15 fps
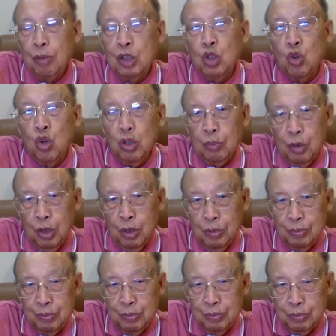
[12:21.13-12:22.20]
สุคนบอก
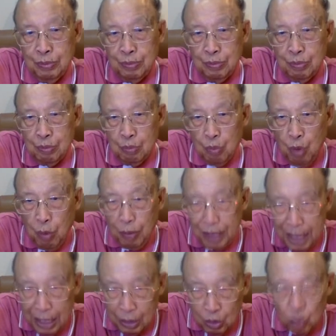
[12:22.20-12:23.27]
ปัวพ
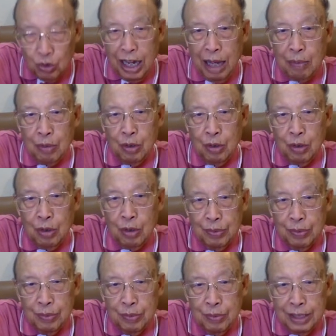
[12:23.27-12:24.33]
ญาติทุกอย่างบอก
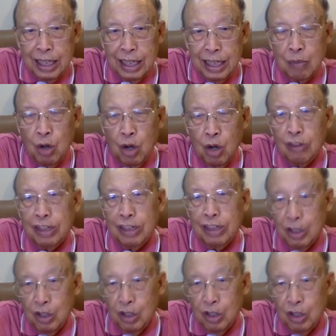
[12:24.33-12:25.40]
อาจารย์ก็บอกเขาว่าแน่น
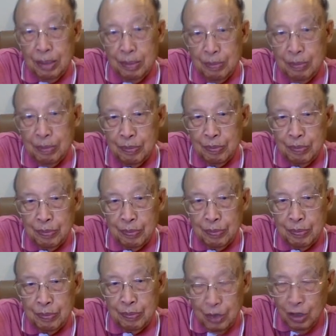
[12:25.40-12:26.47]
อน
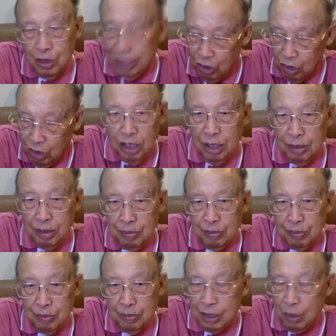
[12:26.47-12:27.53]
เนาะแน่นอน
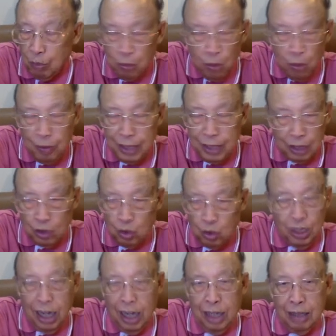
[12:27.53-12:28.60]
พระเจ้าปัวพญาติทุกอ
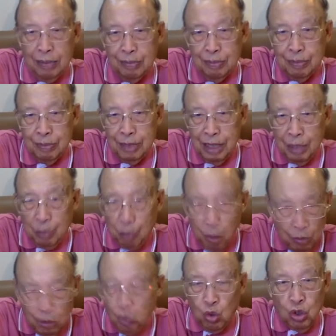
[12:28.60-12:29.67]
ย่าง และปัวมุ
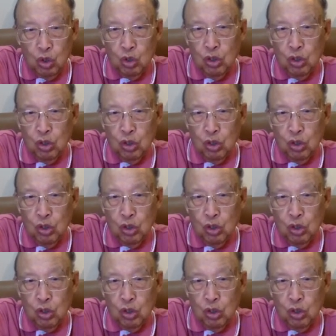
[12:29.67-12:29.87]
สุคนด้ว